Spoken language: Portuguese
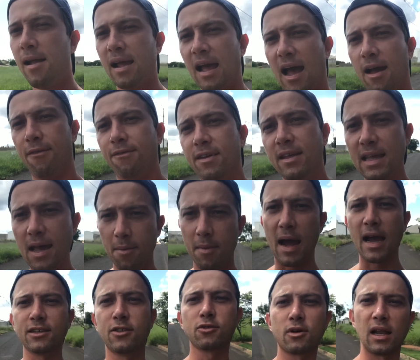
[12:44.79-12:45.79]
A vida é
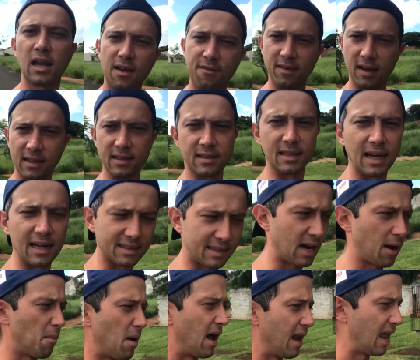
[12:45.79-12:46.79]
mais do que levantar,
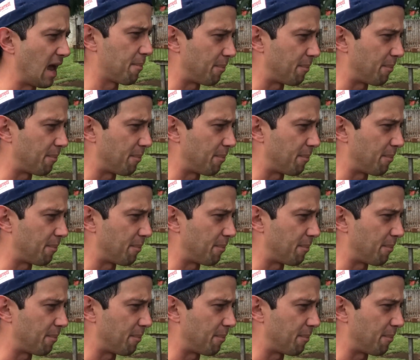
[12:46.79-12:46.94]
trabalhar,